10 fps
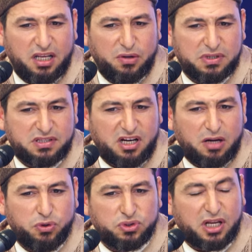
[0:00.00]
عليه
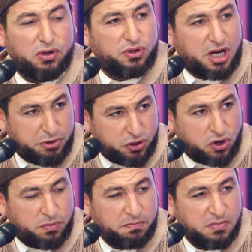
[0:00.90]
وسلم يصلون
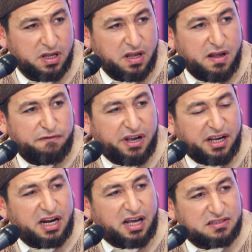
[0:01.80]
بكم
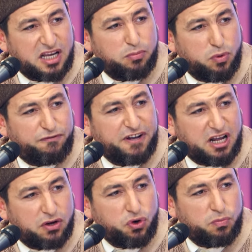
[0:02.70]
فإن أصابوا
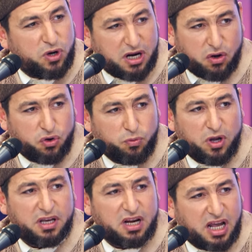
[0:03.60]
فلكم ولهم
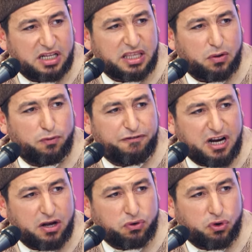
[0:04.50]
وإن أخطأوا
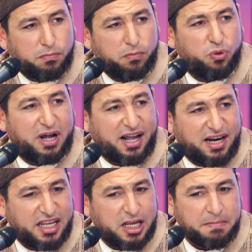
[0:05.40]
فلكم
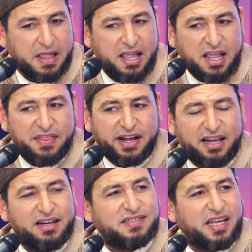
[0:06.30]
وعليهم إذا
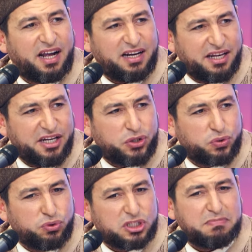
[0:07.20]
كان الإنسان على
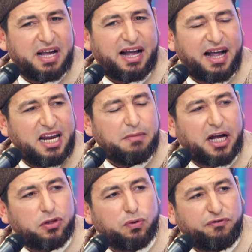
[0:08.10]
نيته وسمع عالم
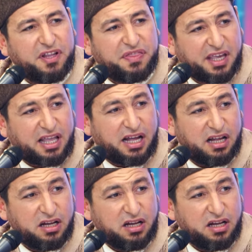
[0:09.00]
عنده فيه ثقة